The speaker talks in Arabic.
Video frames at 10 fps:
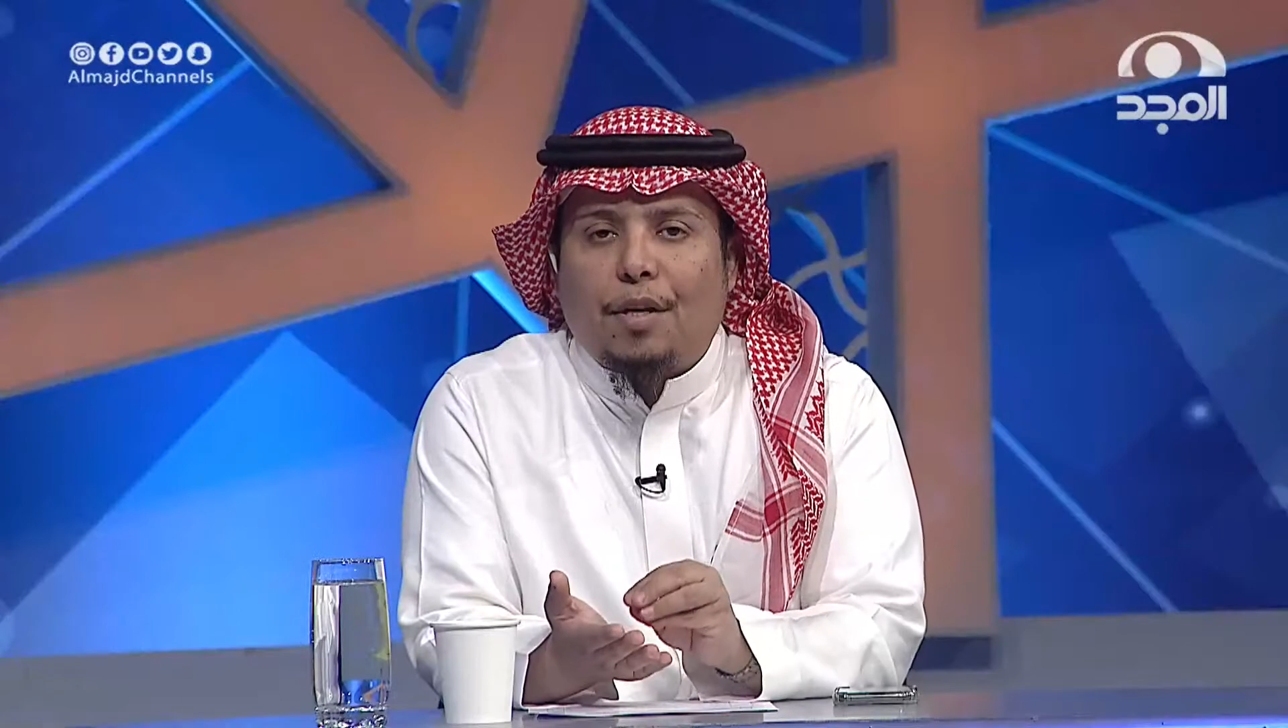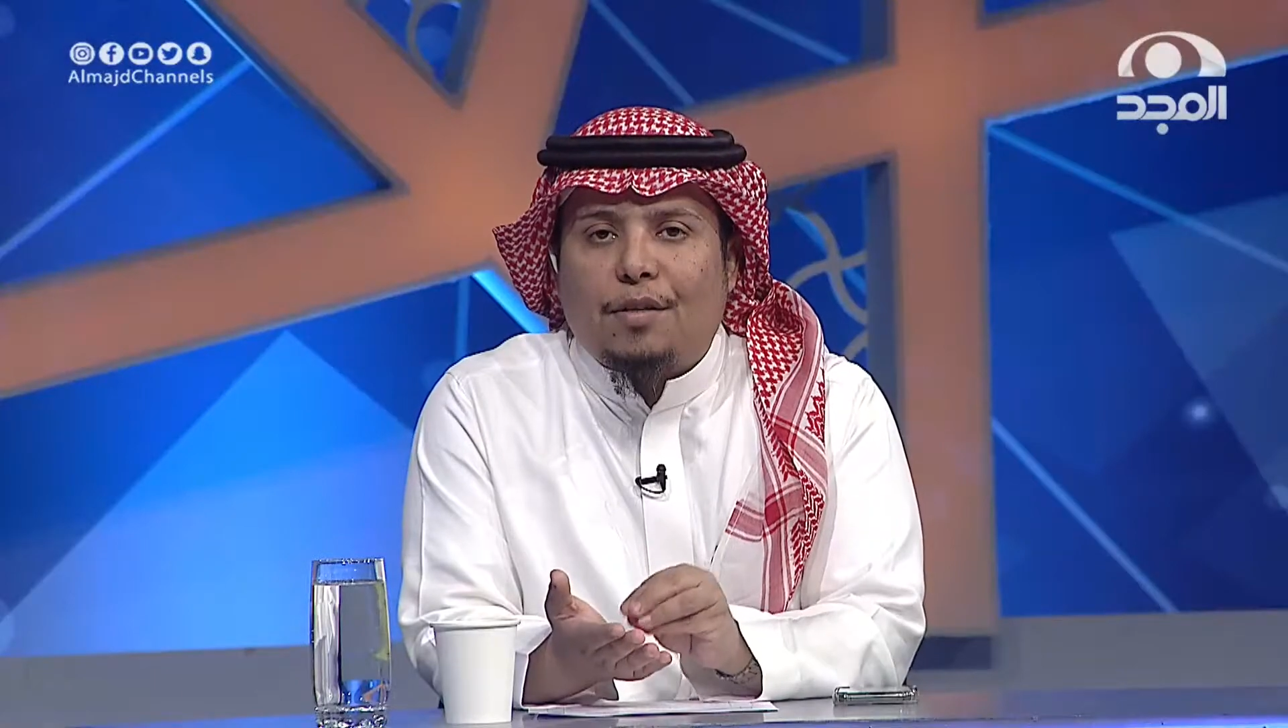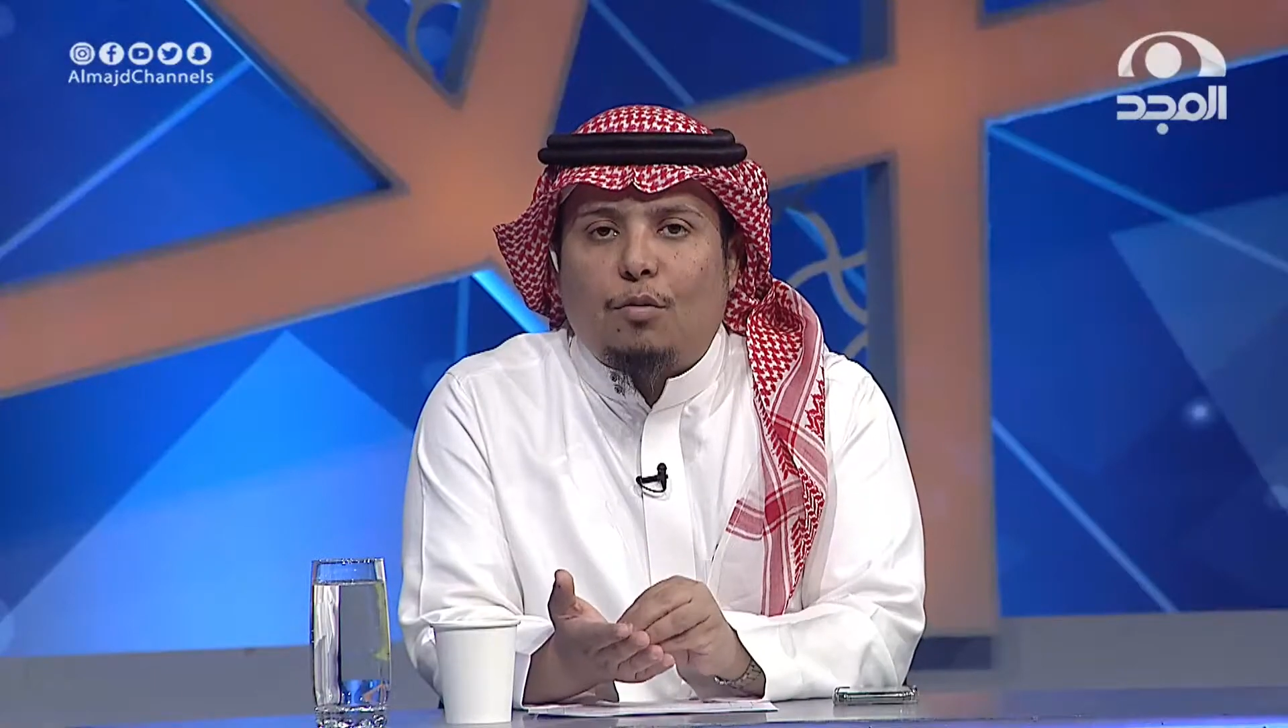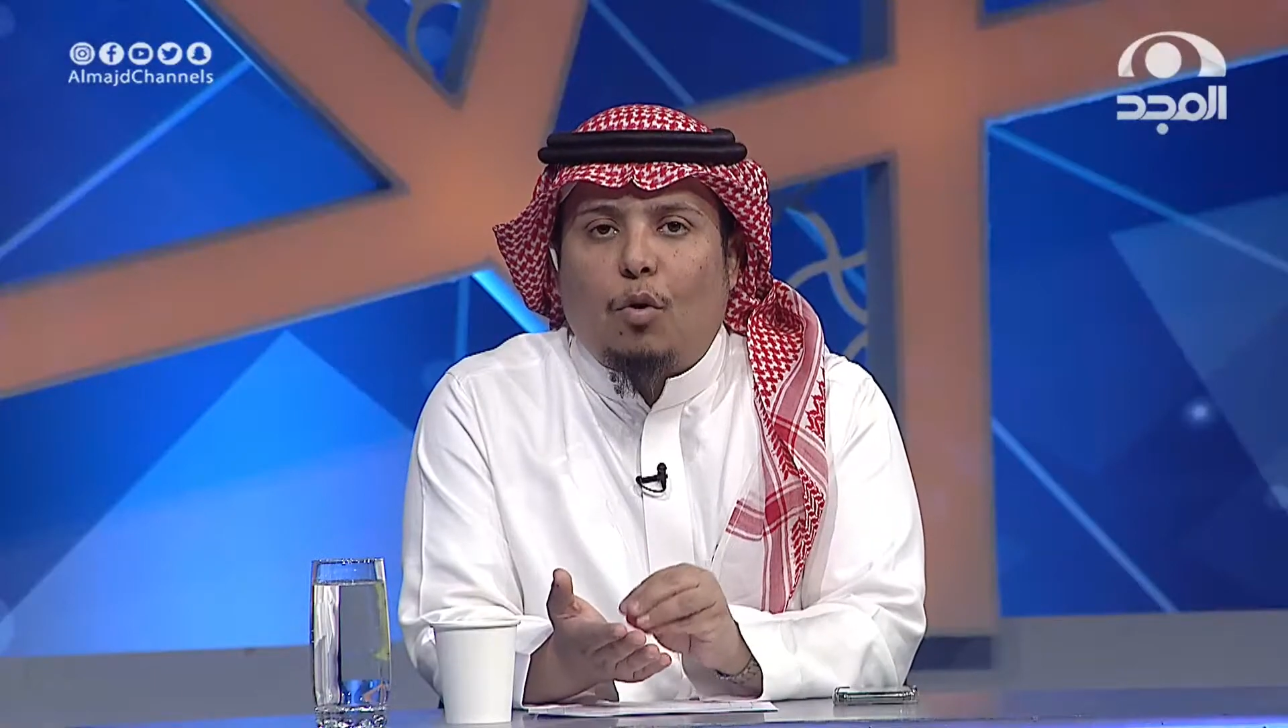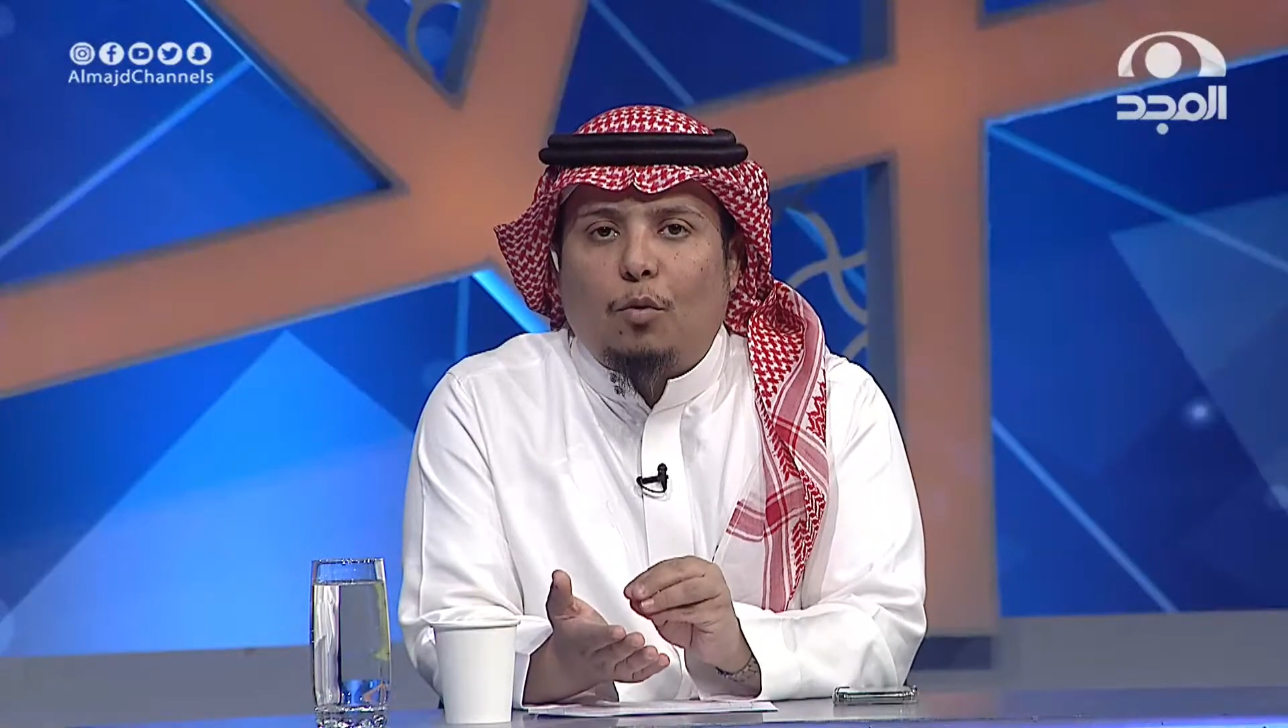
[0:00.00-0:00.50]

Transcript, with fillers: رصد